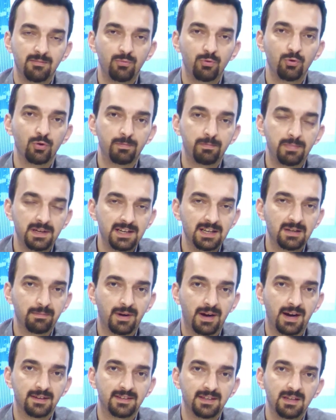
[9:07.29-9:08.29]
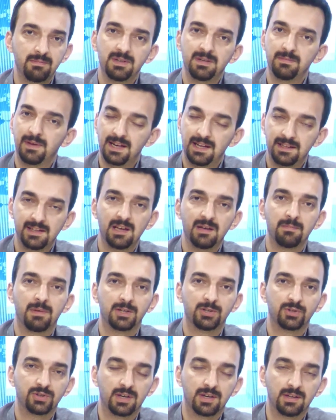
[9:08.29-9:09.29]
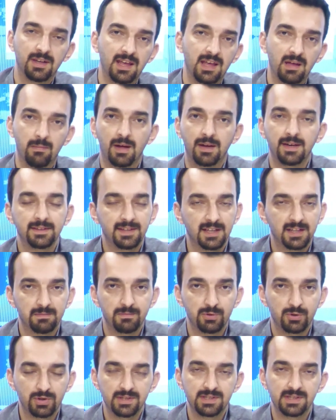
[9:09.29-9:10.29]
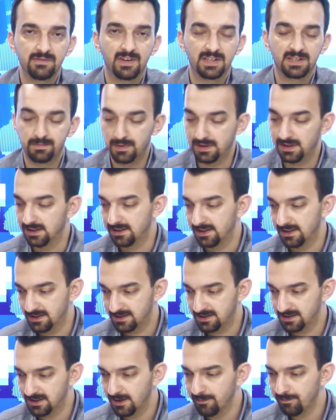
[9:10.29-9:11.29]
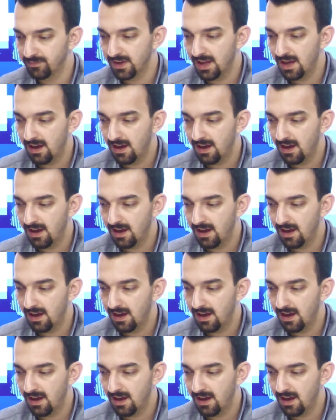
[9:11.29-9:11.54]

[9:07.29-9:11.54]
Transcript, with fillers: Büyük Birlik Partili bir belediye başkanına emanet etmişti Sivas Belediyesi'ni.